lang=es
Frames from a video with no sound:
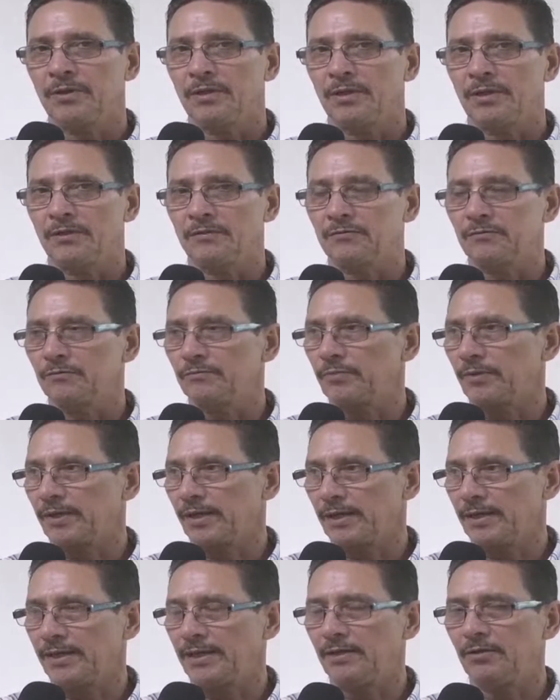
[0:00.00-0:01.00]
es un
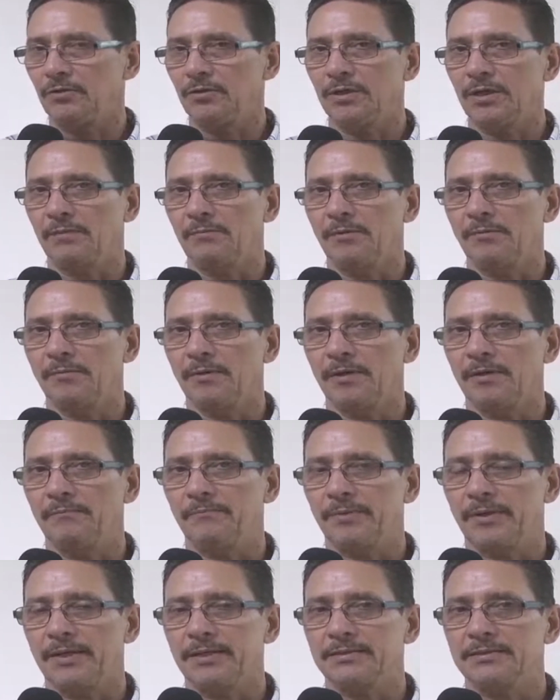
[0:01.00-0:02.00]
paralelo de la misma
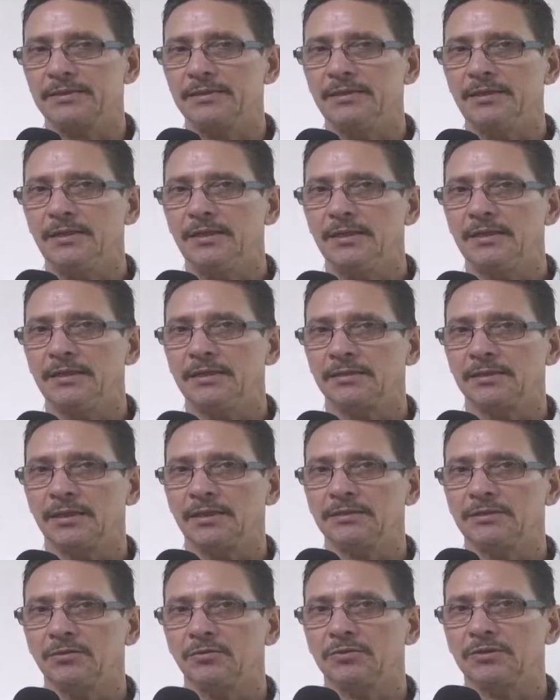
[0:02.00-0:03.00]
empresa y están
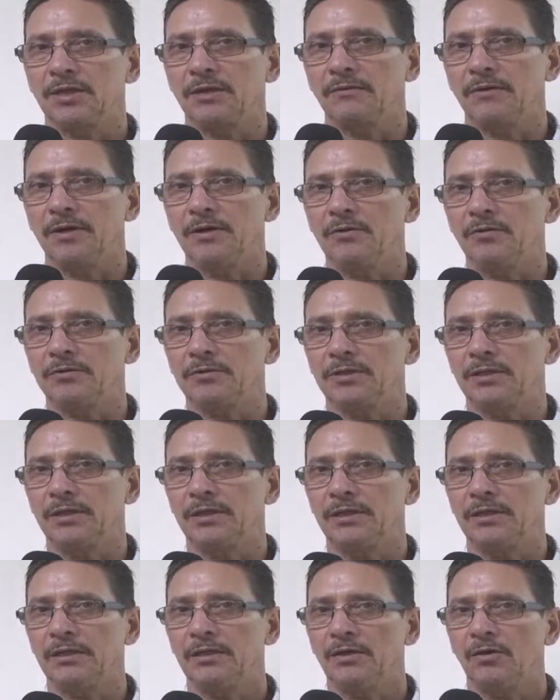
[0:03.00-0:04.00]
haciendo trabajos
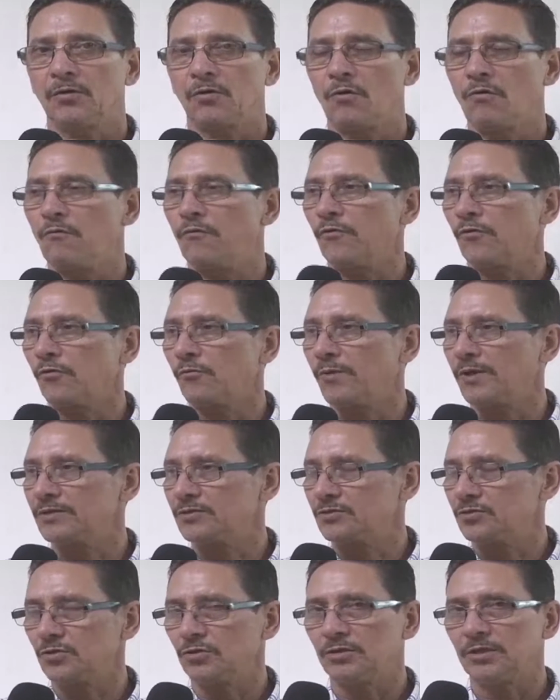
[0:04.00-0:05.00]
de
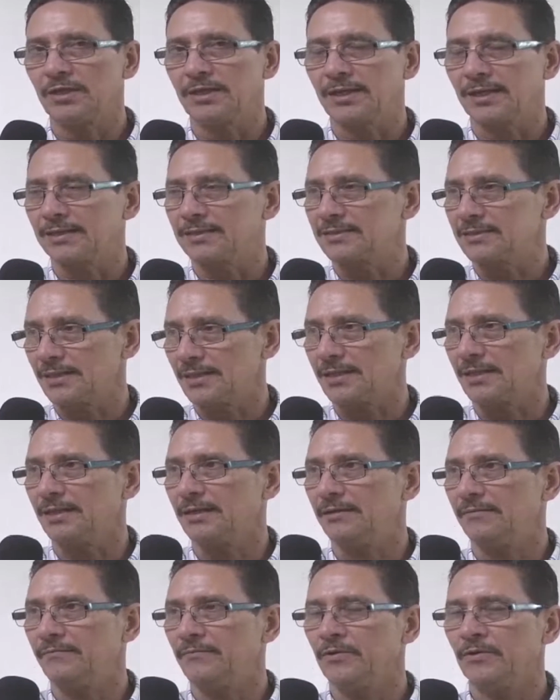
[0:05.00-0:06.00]
conformación de calzada.